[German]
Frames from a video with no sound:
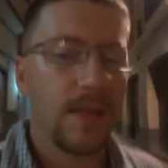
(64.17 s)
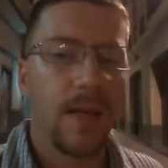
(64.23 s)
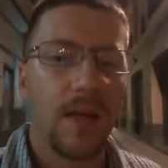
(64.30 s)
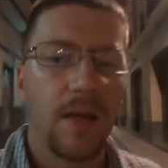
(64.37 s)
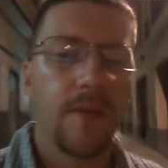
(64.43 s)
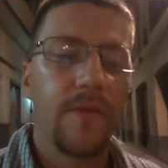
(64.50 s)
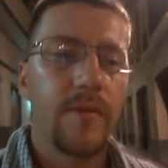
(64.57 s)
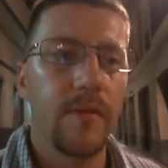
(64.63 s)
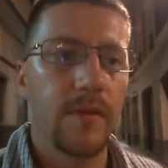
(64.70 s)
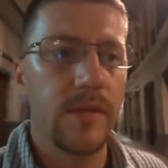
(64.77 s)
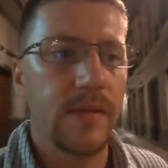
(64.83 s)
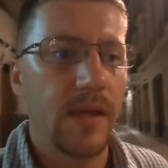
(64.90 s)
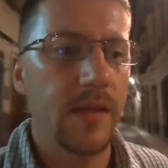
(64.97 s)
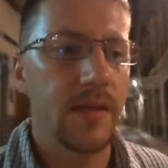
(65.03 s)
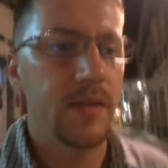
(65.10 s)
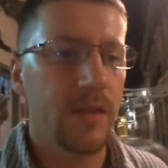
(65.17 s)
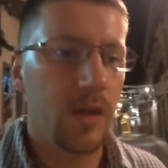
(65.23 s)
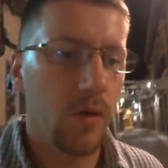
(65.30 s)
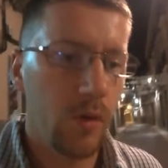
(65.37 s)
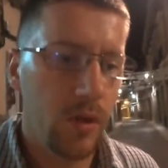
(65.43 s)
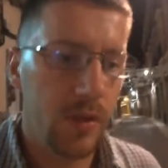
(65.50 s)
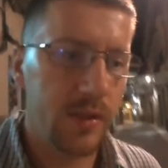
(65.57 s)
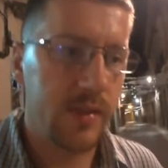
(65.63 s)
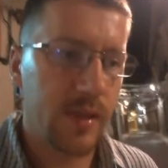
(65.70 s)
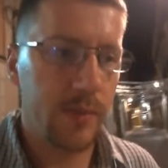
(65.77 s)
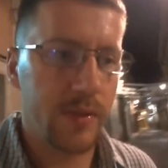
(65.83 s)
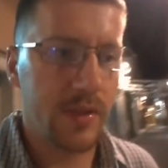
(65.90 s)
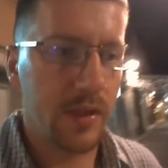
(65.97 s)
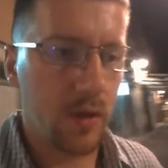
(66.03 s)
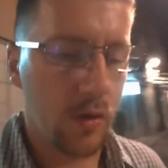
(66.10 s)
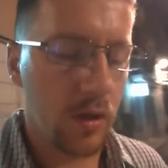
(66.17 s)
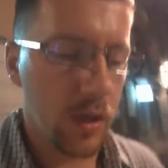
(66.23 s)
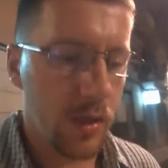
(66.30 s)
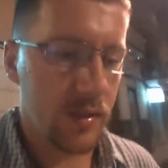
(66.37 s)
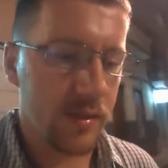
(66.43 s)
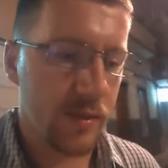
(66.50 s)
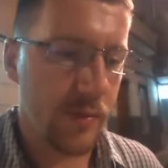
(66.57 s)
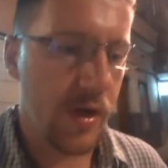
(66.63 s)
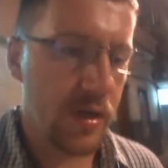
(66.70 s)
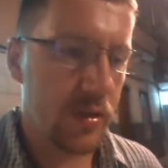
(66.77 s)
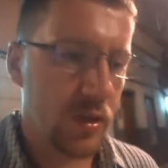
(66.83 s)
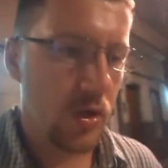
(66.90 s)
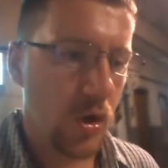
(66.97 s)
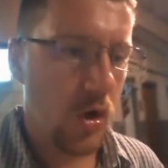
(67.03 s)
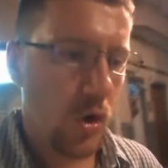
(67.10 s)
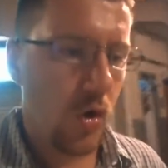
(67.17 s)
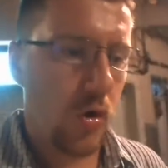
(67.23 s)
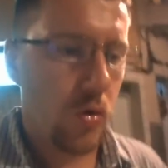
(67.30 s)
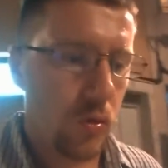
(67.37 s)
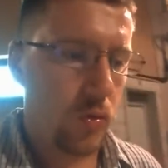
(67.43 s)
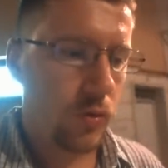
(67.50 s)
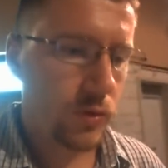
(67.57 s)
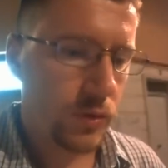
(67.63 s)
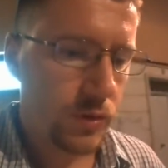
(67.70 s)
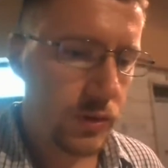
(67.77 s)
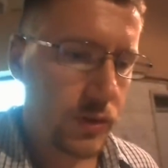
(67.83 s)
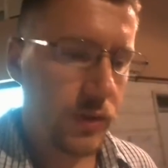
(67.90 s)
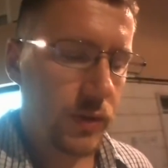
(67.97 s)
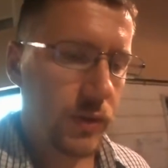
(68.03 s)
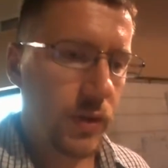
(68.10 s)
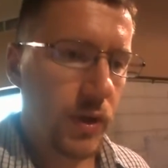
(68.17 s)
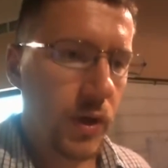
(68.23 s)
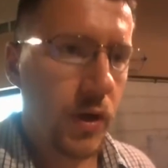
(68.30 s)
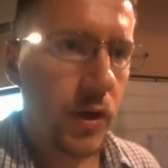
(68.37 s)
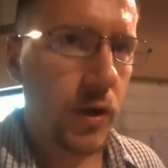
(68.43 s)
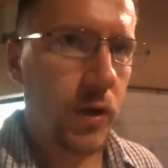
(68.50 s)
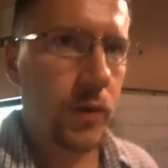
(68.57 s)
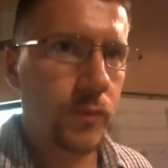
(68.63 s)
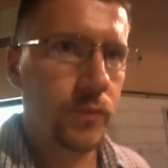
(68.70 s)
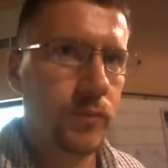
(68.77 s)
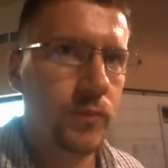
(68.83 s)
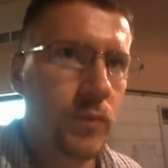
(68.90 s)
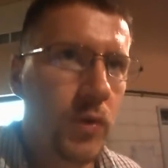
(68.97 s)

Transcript: lange Zeit gedauert, das habe ich dann auch alles gemacht und ähm,